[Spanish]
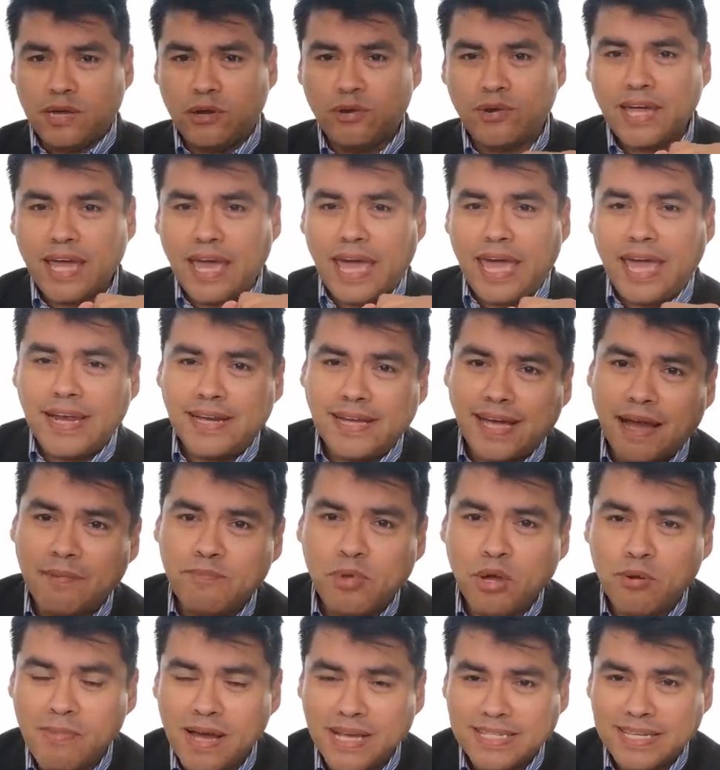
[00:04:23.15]
Y creo que el
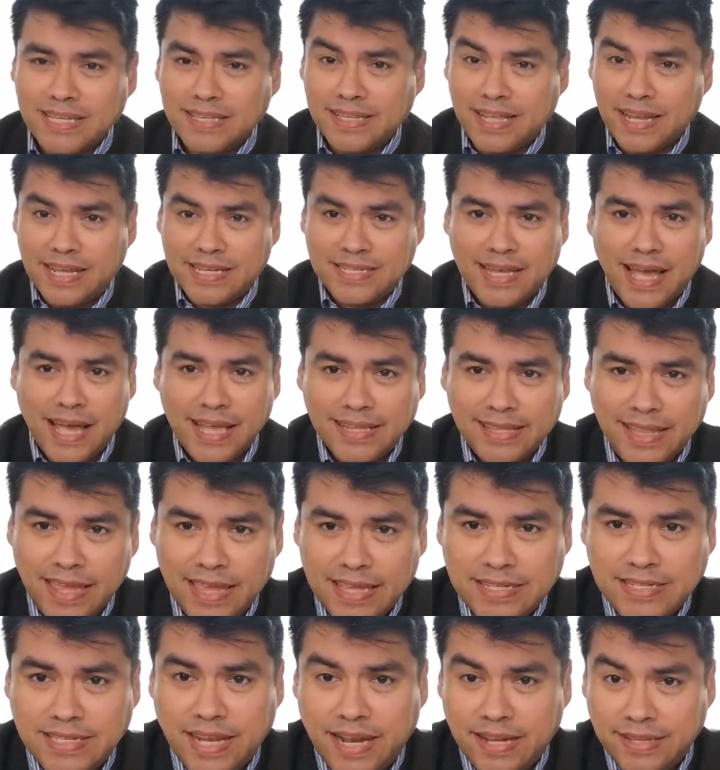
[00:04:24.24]
cambio más
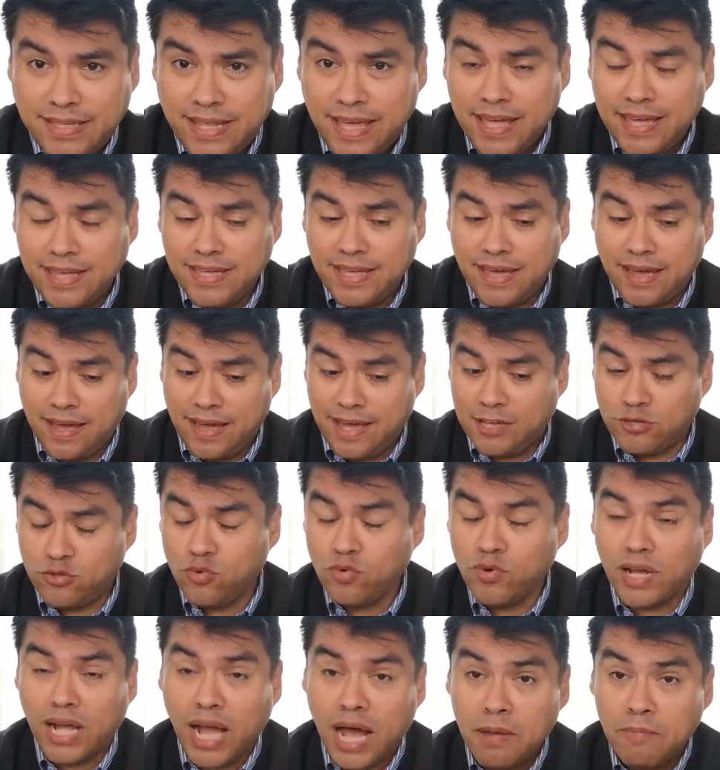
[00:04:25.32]
interesante de estrategia
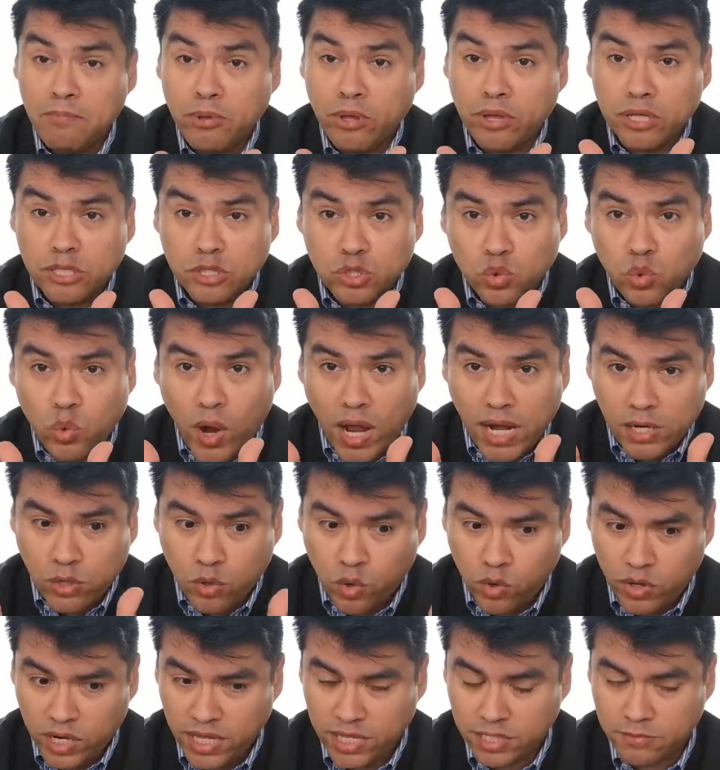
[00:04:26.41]
es un cambio en su
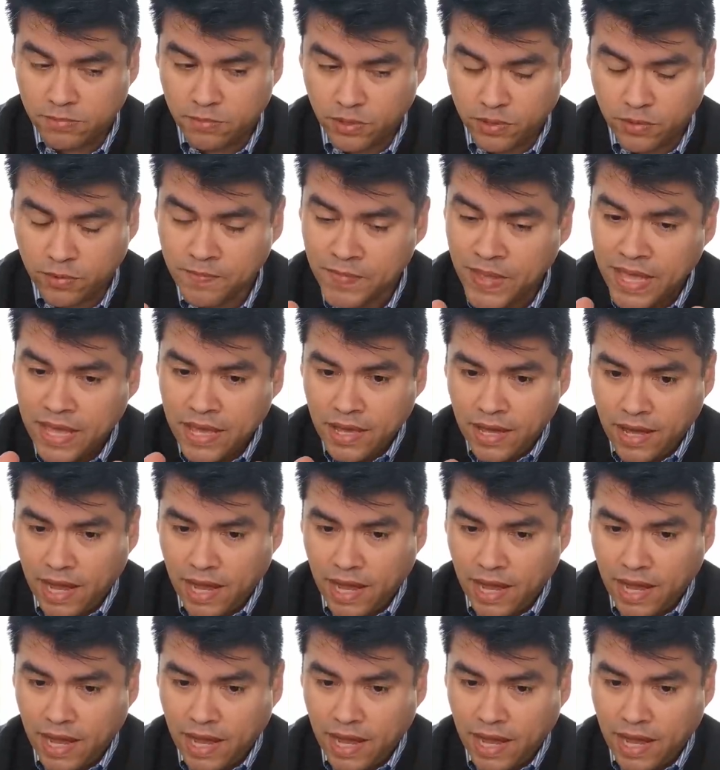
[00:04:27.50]
algoritmo.